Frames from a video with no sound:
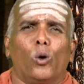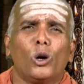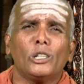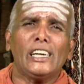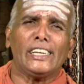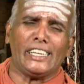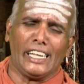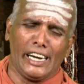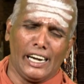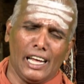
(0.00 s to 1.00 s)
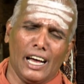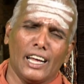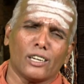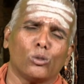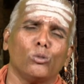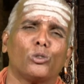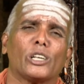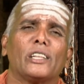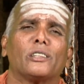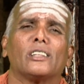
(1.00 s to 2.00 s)
லோகத்தில் எல்லாருக்கும்
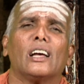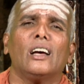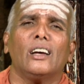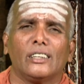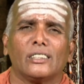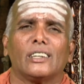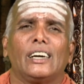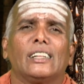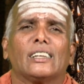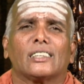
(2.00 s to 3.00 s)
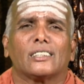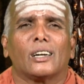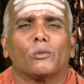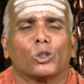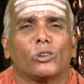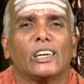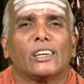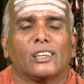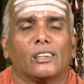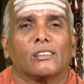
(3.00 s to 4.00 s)
சேர்த்து தான் லலிதா சஸ்நாமம்
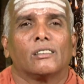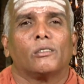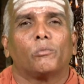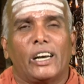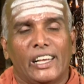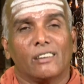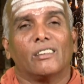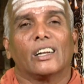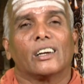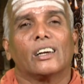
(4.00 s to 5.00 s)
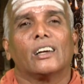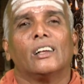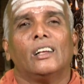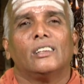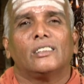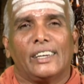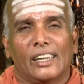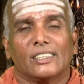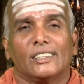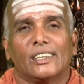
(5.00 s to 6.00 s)
சொல்லியிருக்கு படிக்கிறவாளுக்கு
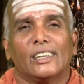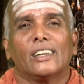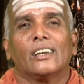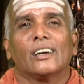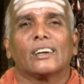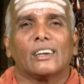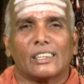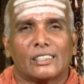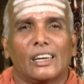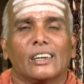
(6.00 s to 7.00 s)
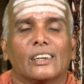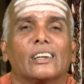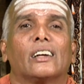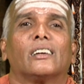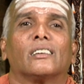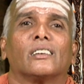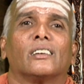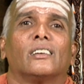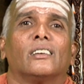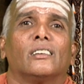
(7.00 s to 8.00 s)
சன்னியாசிக்கு மிருகஸ்தாளுக்கு
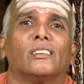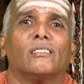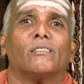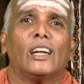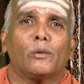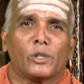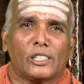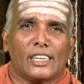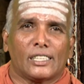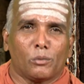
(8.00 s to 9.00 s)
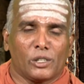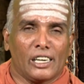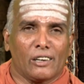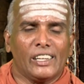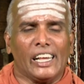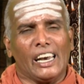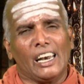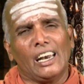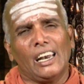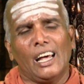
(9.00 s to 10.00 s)
வானப்பு சாஸ்திரம்
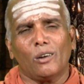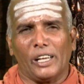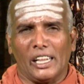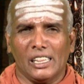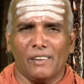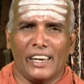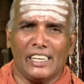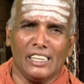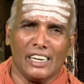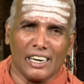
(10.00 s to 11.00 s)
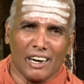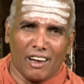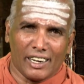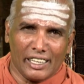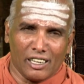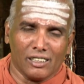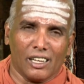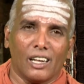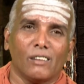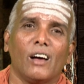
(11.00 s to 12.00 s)
எல்லாரும் எந்த வயதினராக
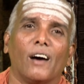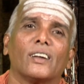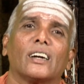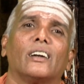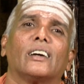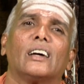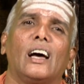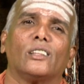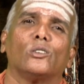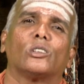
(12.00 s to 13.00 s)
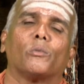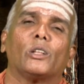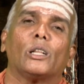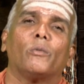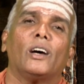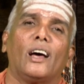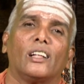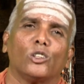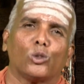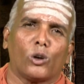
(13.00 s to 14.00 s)
இருந்தாலும் அவர்களுக்கு அது சம்பந்தமாக
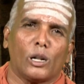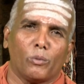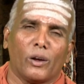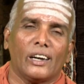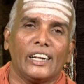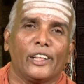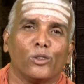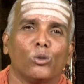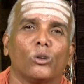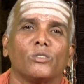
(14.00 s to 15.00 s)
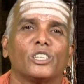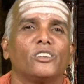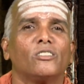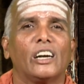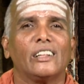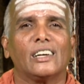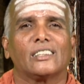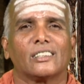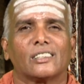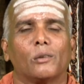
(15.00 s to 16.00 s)
அது தொடர்பான ஏதோ ஒரு விஷயம் லலிதா
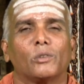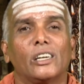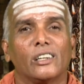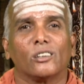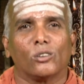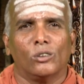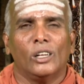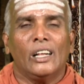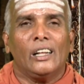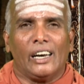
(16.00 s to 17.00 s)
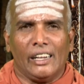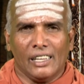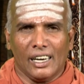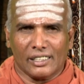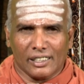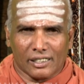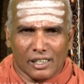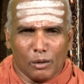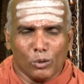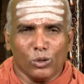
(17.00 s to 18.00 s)
சேஸ்நாமத்தில் இருக்கும் லலிதா
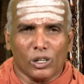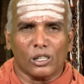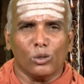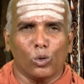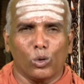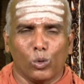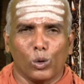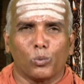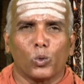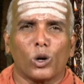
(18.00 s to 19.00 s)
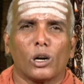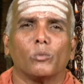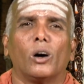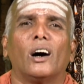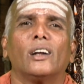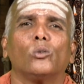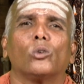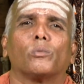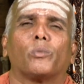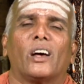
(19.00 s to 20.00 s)
சேஸ்நாமங்கிறது ஒரு ஒரு பூரணமான
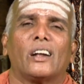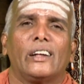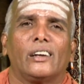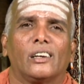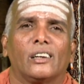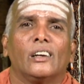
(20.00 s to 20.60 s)
ஒரு பாராயண